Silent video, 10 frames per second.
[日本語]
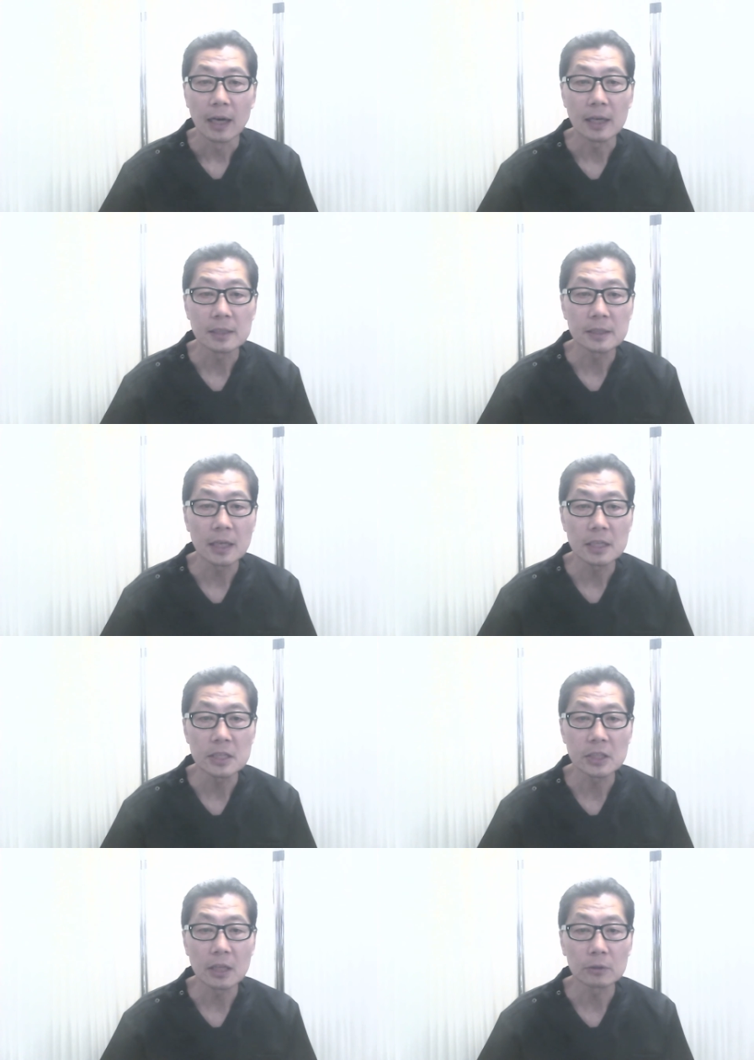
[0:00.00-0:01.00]
安静に
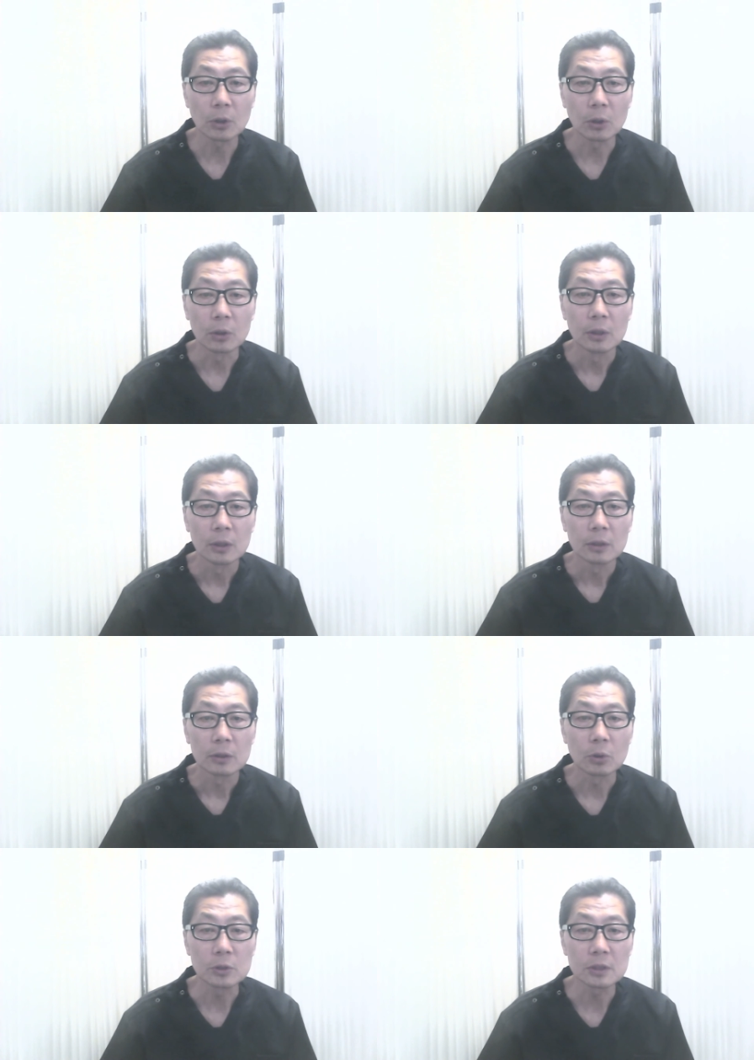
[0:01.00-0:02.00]
していると
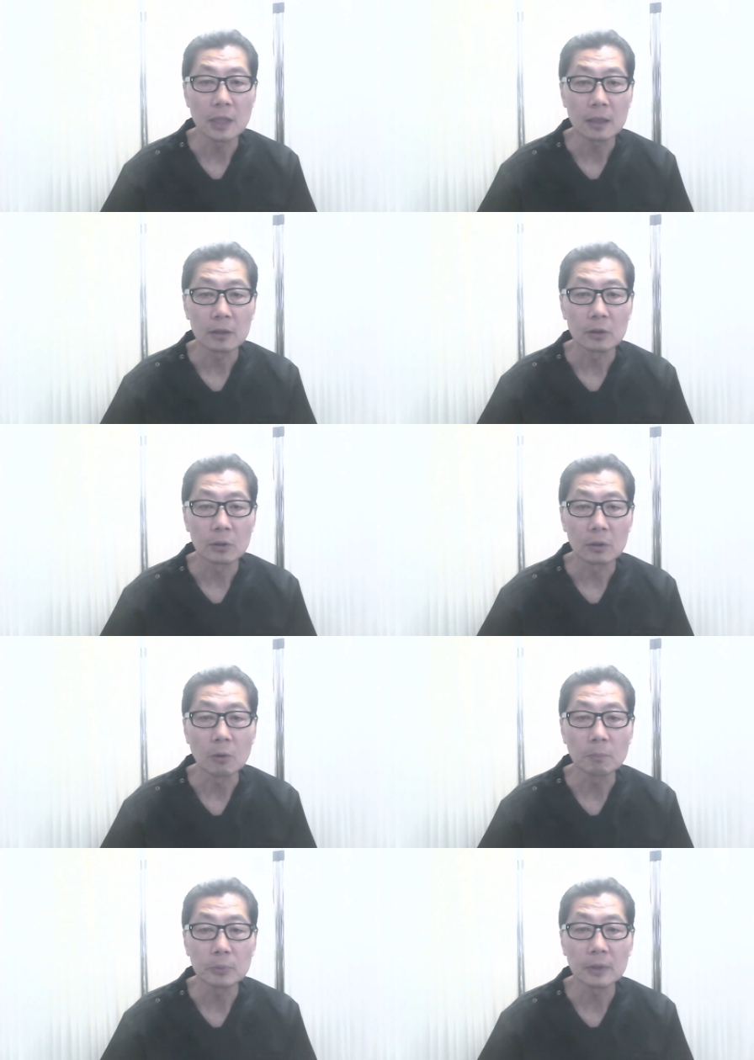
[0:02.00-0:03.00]
突然
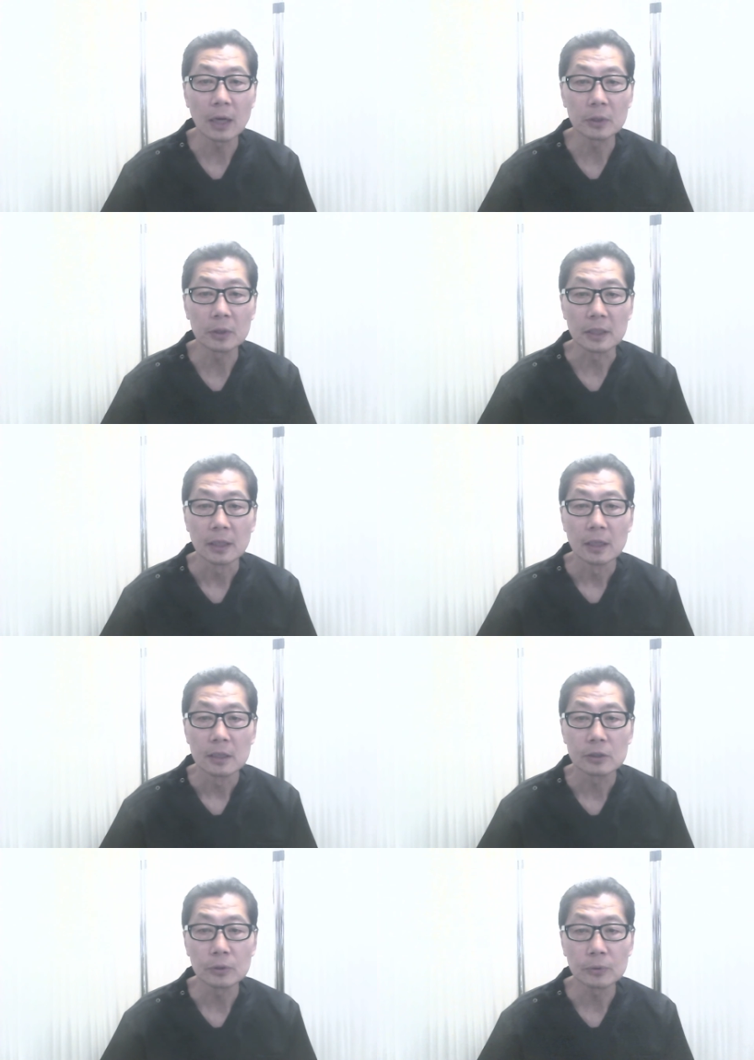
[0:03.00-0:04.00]
頓服が起き、
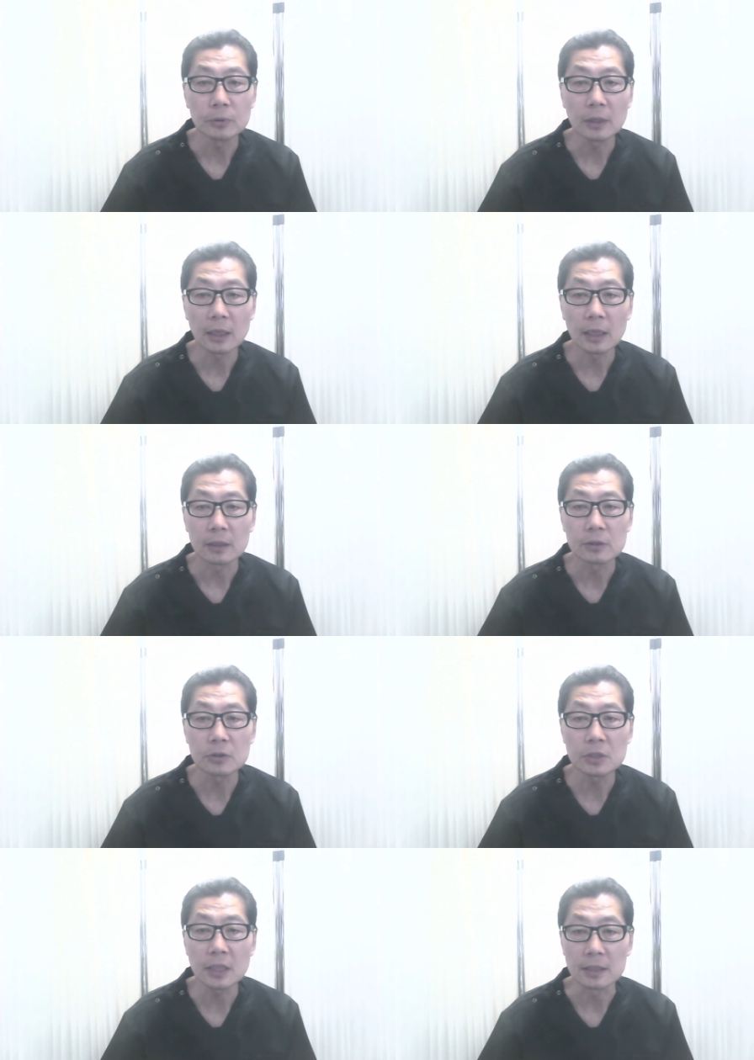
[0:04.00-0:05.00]
数分から
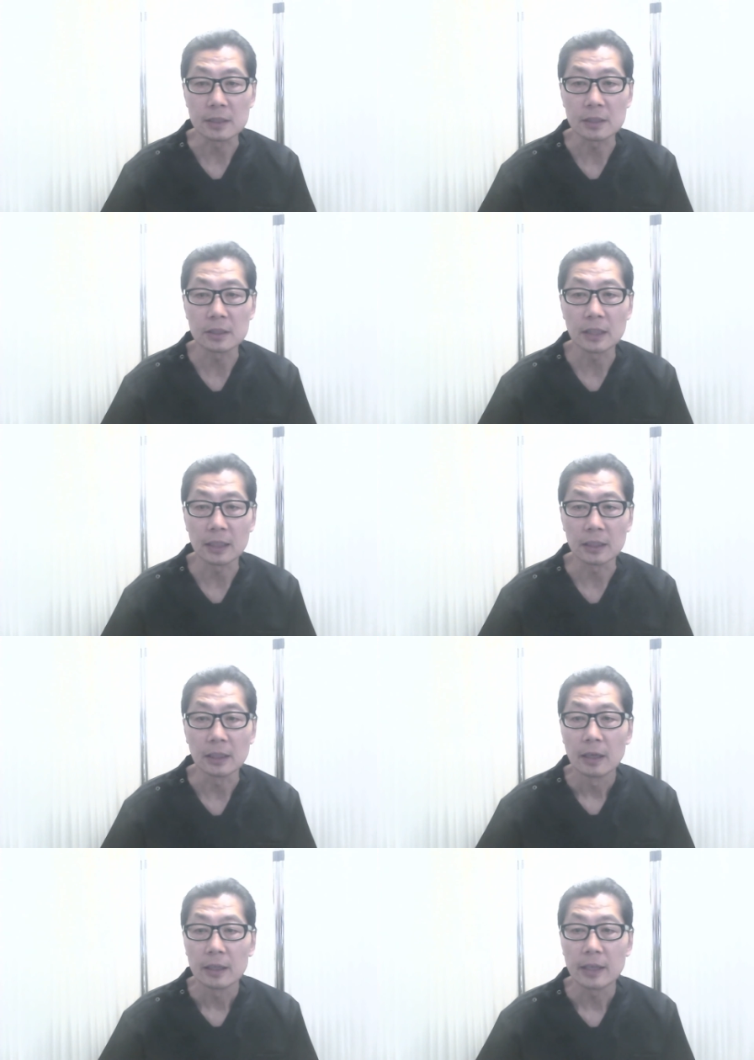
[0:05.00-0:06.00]
数時間続いたり、
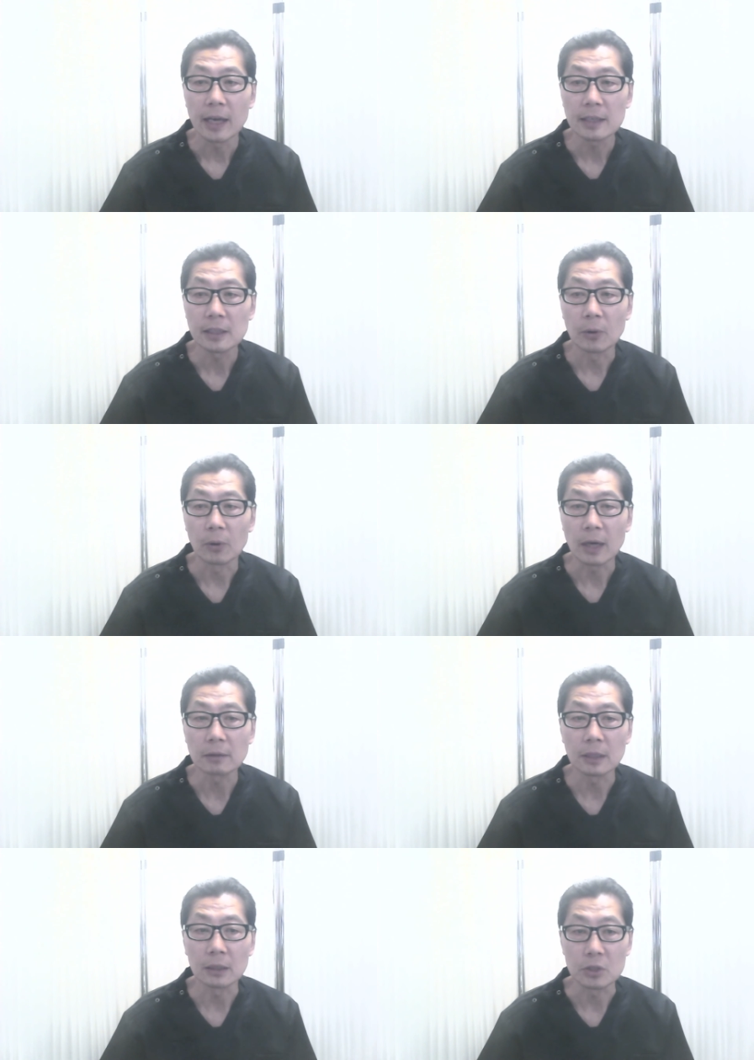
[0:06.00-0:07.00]
冷や汗をか
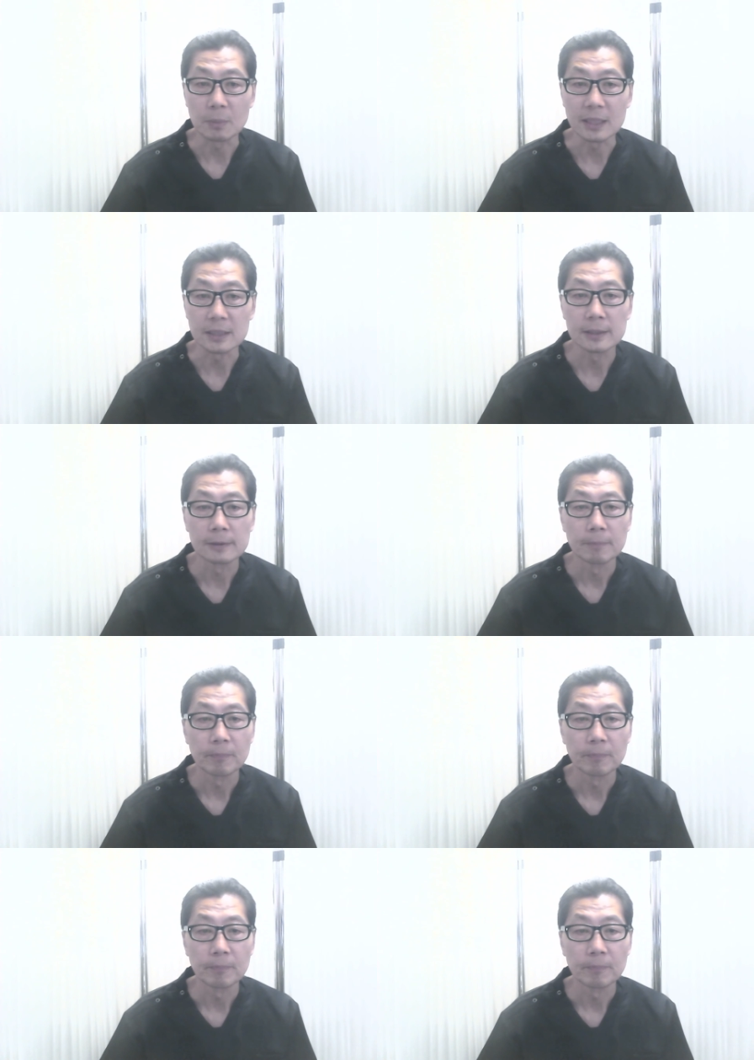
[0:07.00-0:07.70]
くなどします。